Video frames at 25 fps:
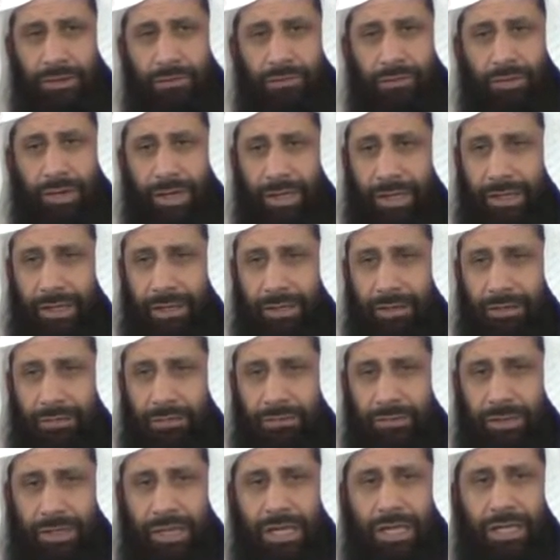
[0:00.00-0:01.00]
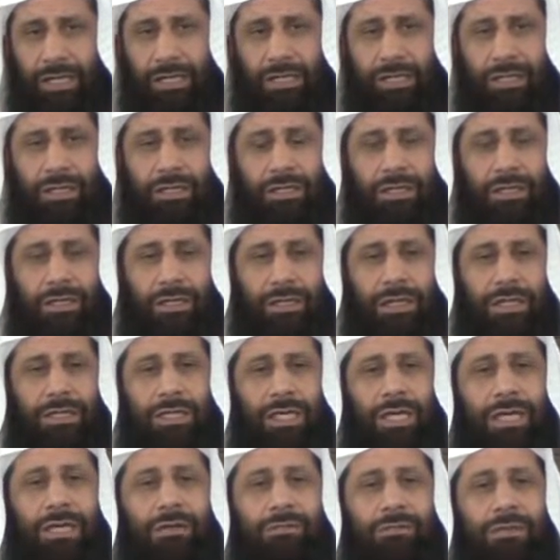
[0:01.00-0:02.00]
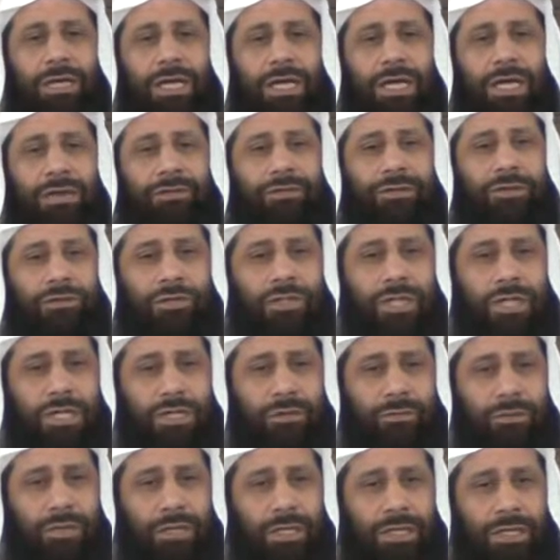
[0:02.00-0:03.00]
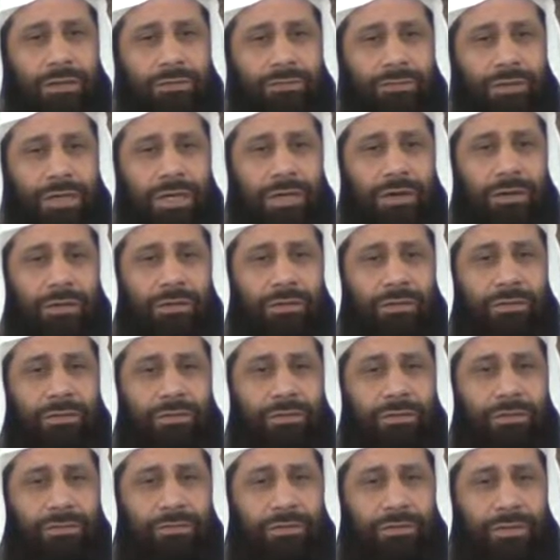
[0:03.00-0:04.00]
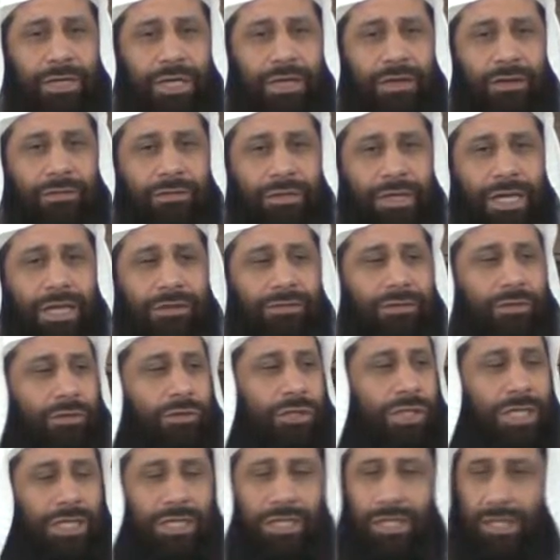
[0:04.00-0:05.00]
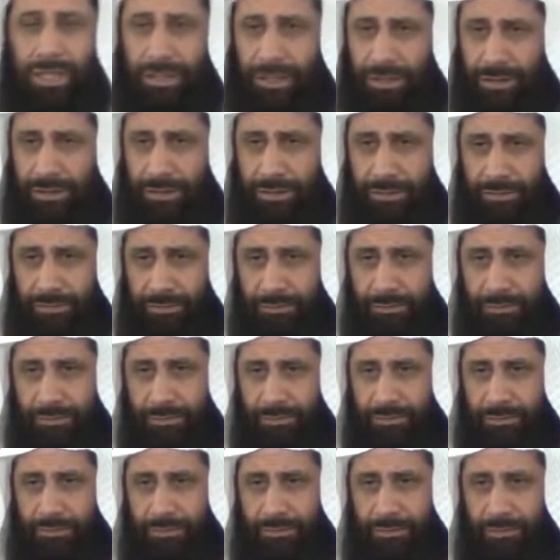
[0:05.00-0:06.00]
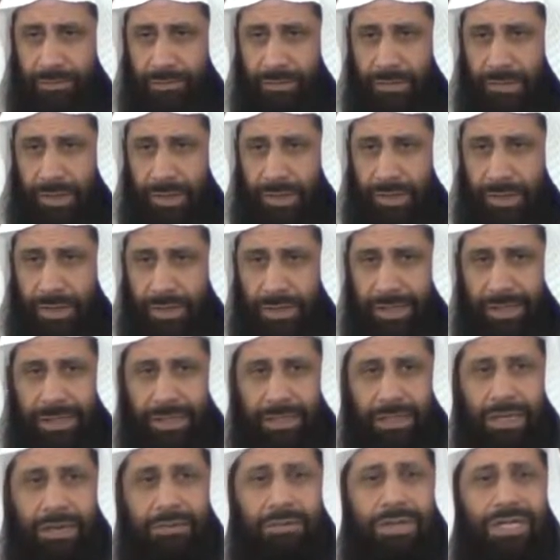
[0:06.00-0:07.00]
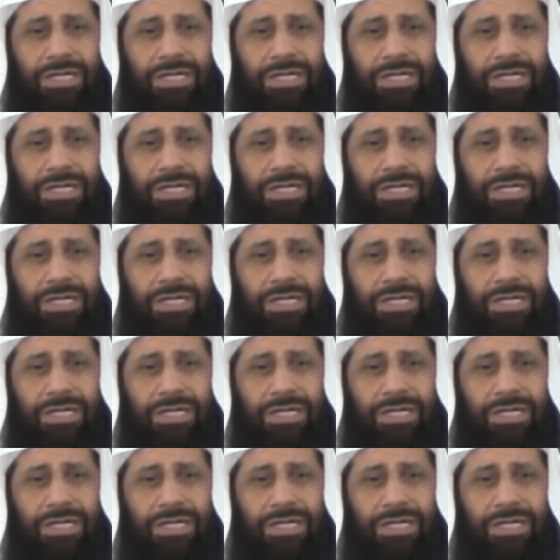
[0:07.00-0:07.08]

واضح وذلك قد علمنا كيف نسلم عليك فكيف نصلي عليك يعني لم